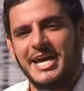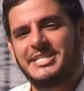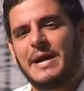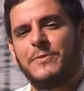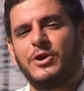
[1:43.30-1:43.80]

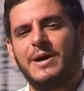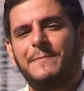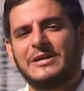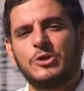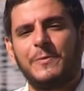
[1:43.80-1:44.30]
Echaporã
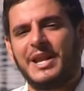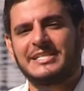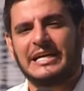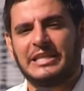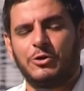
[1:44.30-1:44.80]
passou
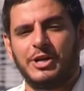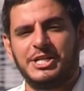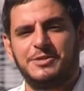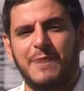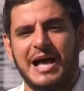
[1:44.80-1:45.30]
pelas
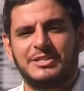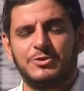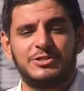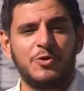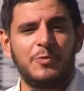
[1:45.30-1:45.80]
categorias de base
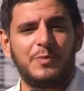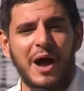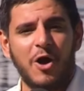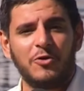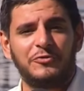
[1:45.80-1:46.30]
do São
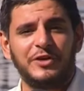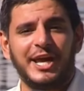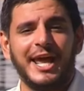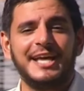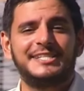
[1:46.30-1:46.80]
Paulo,
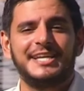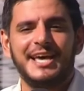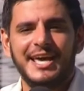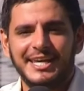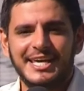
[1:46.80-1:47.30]
Figueirense
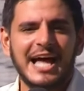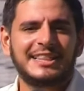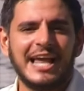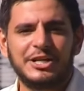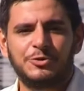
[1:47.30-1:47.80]
e
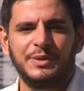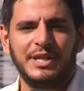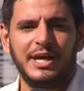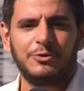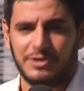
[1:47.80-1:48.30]
Atlético
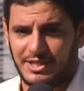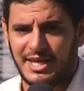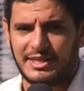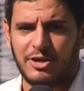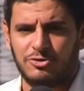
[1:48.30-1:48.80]
Mineiro, que
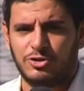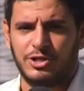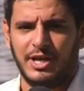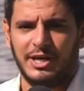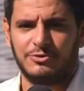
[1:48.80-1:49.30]
detém os seus
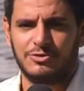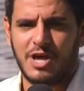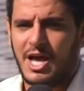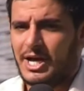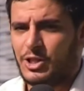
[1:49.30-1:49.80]
direitos.
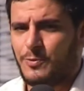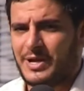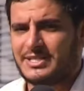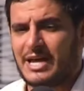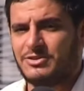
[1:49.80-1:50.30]
Ano
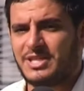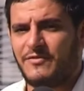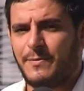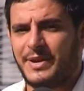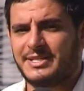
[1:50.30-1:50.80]
passado
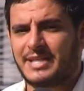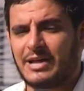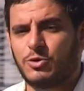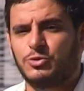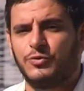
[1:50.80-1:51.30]
esteve
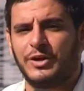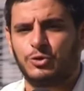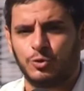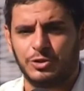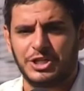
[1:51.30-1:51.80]
emprestado ao
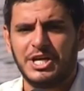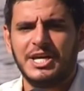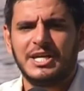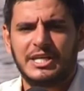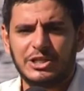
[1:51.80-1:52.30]
Juventude,
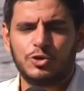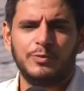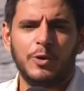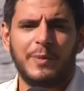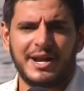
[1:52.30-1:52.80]
que
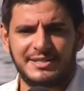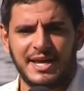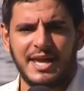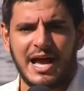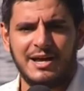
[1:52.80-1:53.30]
subiu para a
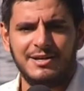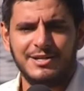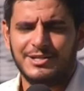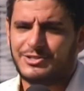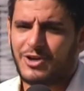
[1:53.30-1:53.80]
Série A.
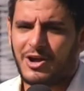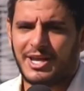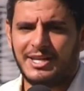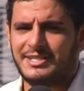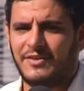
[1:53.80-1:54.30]
Só
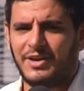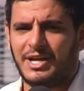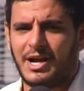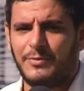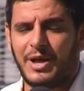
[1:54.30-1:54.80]
que ele esteve em
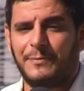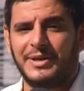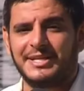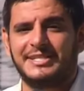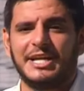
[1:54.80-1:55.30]
campo em
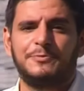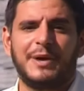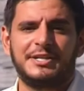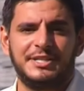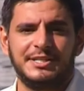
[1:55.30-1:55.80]
apenas sete
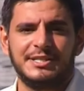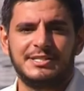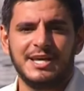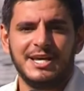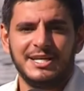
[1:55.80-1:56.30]
partidas.